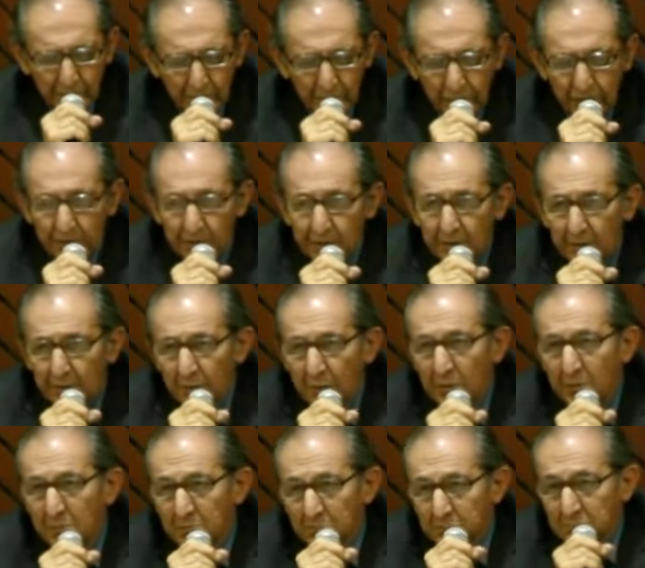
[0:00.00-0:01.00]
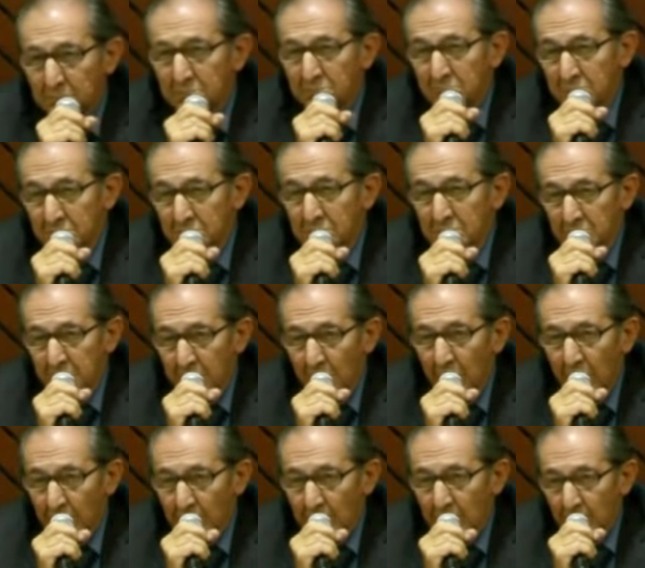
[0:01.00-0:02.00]
diciendo que
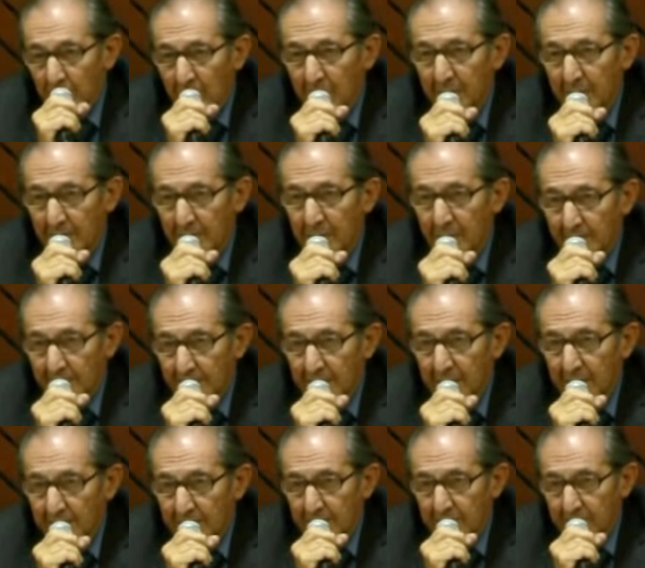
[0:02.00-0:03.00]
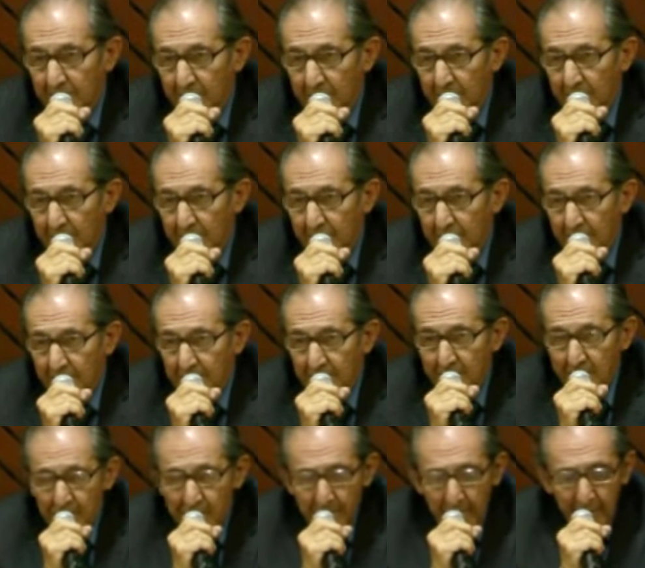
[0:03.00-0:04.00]
aunque no había manera de
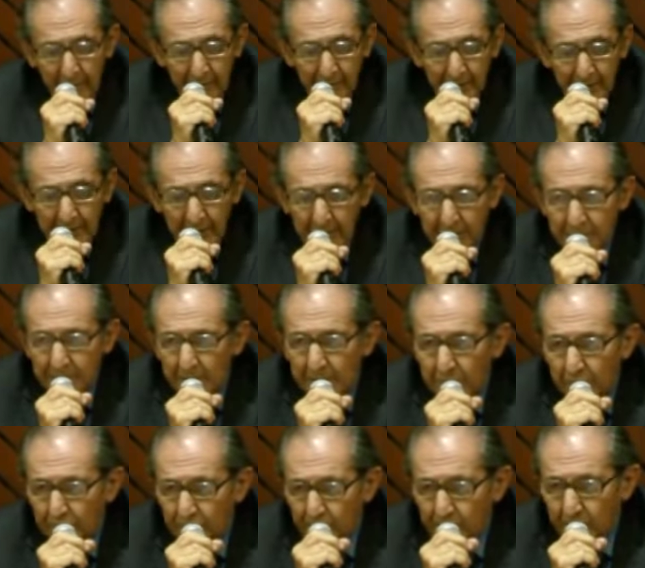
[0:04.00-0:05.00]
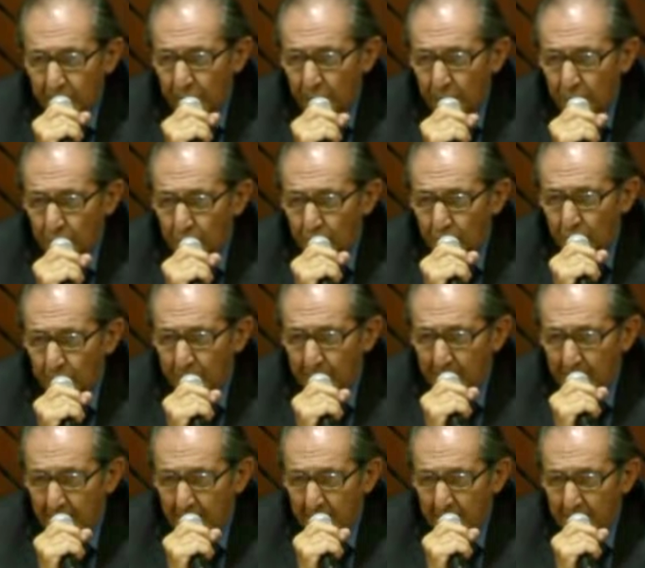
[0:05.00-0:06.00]
establecer criterios absolutos
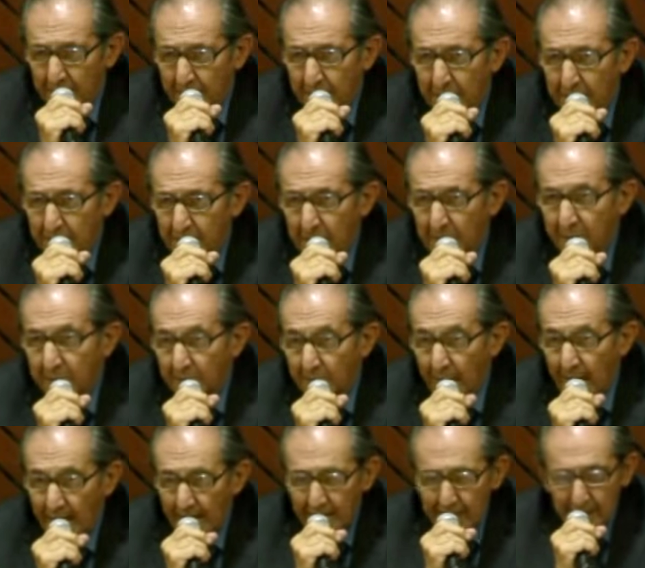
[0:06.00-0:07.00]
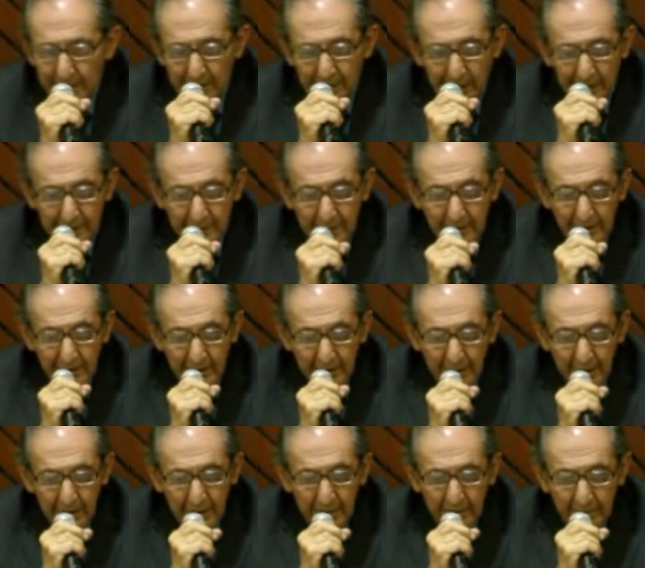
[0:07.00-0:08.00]
para el bien y el mal en la
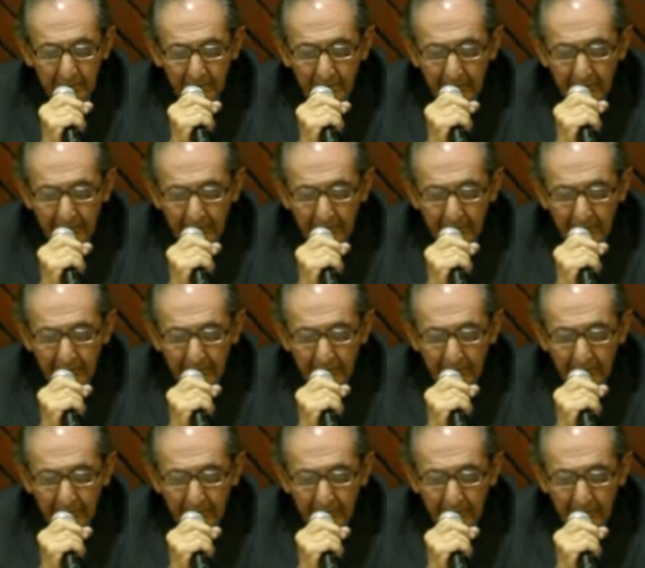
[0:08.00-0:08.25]
tierra,